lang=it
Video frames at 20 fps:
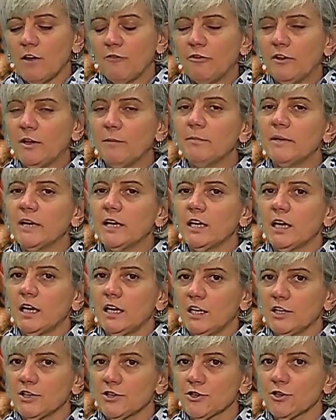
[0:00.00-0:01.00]
la febbre
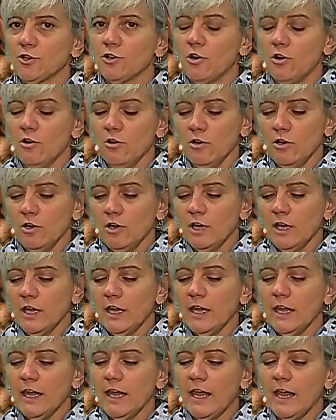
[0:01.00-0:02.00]
la lasciò
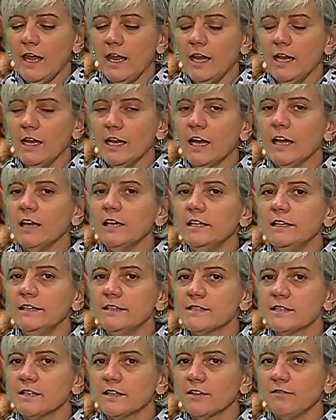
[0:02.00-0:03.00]
e ella
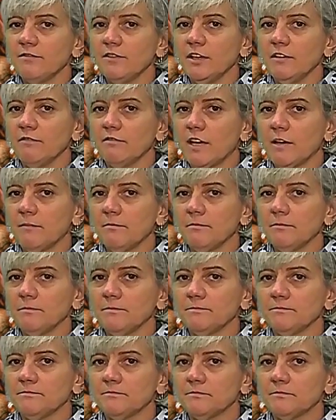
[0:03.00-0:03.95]
li serviva.